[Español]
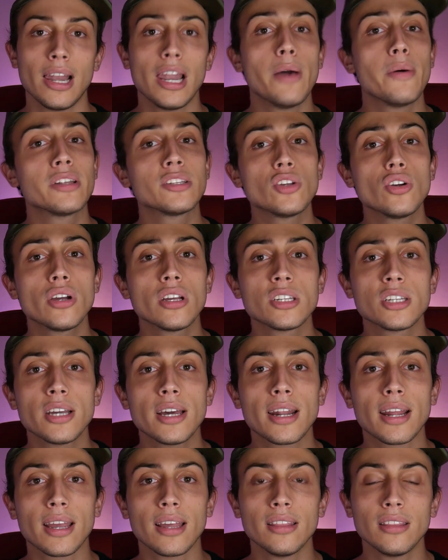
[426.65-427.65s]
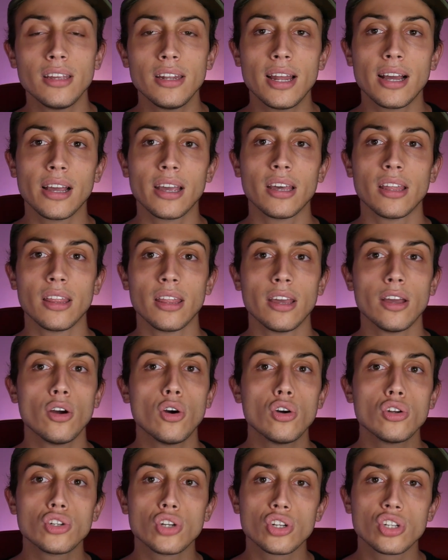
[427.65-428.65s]
La versión que llega a Argentina, que es de
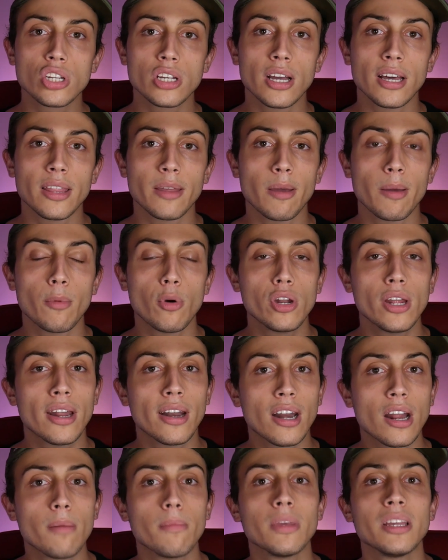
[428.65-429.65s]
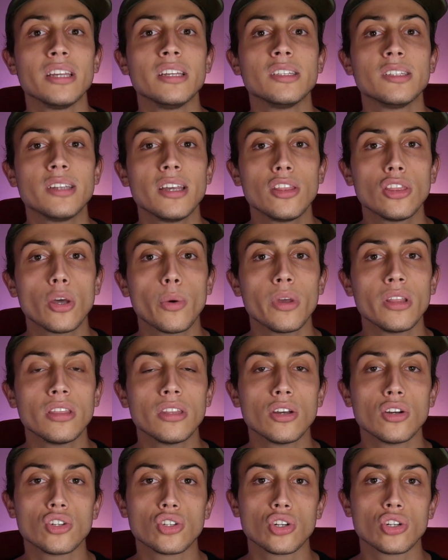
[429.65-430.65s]
8 GB de memoria RAM y
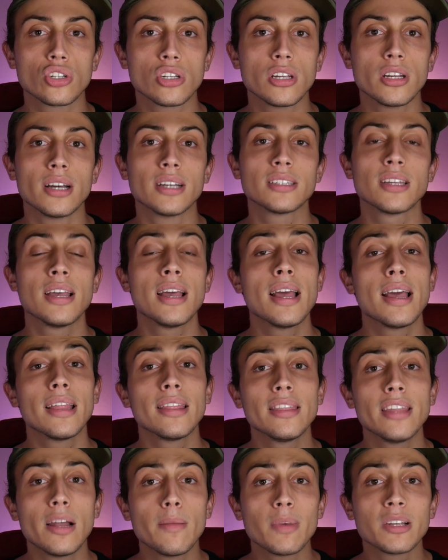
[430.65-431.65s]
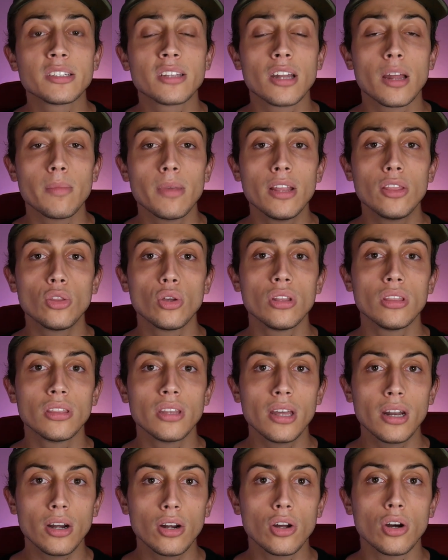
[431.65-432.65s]
128 GB de almacenamiento
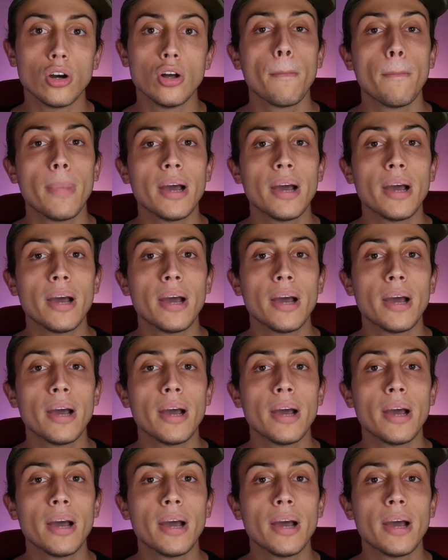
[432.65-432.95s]
interno,